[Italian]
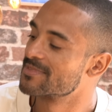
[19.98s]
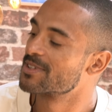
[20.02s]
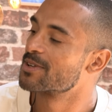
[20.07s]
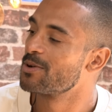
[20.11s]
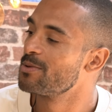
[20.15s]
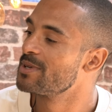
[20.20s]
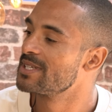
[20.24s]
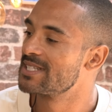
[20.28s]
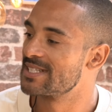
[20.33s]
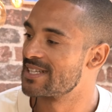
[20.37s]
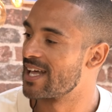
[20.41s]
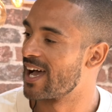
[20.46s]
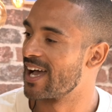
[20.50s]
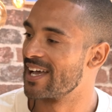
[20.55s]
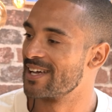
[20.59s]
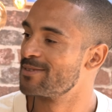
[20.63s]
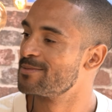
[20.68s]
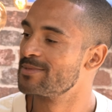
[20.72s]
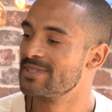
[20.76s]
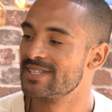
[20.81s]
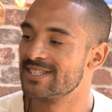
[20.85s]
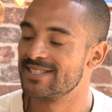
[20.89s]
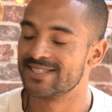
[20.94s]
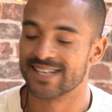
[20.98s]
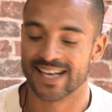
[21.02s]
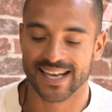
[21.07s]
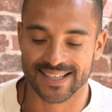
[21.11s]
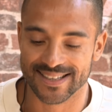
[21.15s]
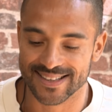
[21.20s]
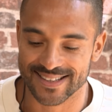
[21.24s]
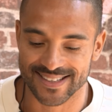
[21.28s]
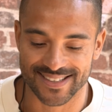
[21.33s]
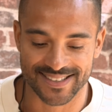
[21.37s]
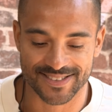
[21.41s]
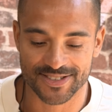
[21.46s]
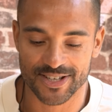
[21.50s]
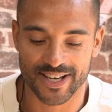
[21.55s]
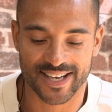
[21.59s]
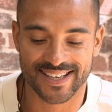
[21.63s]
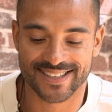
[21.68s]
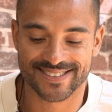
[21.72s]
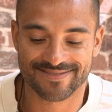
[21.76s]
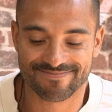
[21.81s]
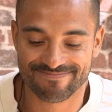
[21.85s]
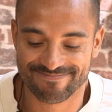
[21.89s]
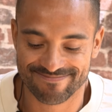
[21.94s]
come stai, come ti senti?
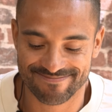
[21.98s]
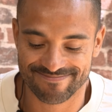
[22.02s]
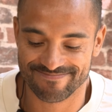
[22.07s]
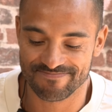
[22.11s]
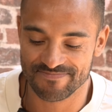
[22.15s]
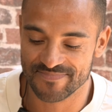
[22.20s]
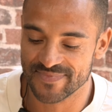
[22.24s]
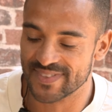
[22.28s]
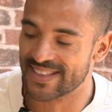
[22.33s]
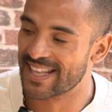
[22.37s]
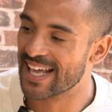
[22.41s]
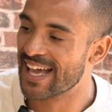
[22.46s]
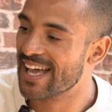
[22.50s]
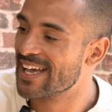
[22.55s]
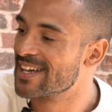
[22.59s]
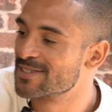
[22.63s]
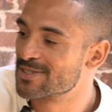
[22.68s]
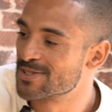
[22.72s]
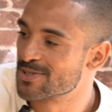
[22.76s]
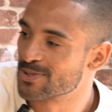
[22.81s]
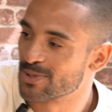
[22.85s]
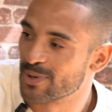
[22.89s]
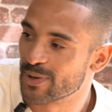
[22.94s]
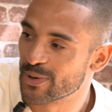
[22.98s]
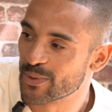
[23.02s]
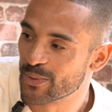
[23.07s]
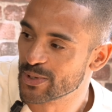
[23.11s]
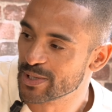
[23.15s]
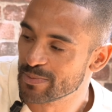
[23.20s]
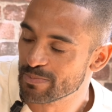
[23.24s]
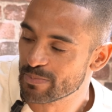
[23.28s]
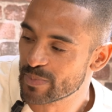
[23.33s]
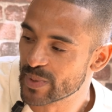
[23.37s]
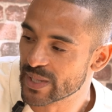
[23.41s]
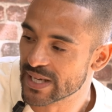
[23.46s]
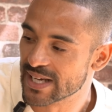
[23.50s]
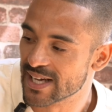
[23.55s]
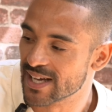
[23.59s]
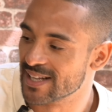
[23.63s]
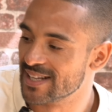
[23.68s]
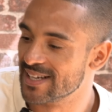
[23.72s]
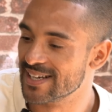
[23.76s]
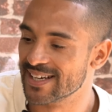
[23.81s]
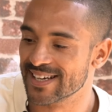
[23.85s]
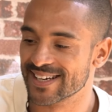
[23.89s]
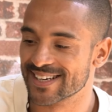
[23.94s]
Cioè, terzo anno
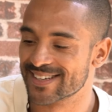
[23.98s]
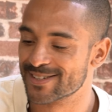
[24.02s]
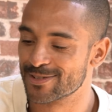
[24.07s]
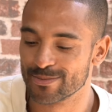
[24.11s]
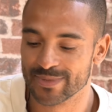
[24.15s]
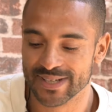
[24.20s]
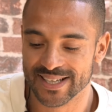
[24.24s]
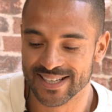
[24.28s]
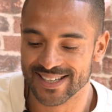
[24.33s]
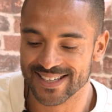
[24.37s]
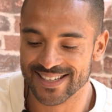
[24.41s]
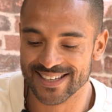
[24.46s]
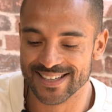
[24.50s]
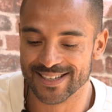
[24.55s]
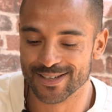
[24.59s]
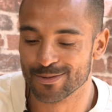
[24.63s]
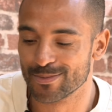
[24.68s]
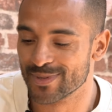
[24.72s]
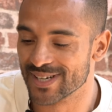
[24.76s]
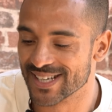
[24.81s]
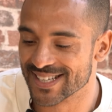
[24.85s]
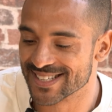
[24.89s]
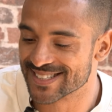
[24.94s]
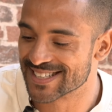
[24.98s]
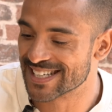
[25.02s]
Olimpiade, come, come la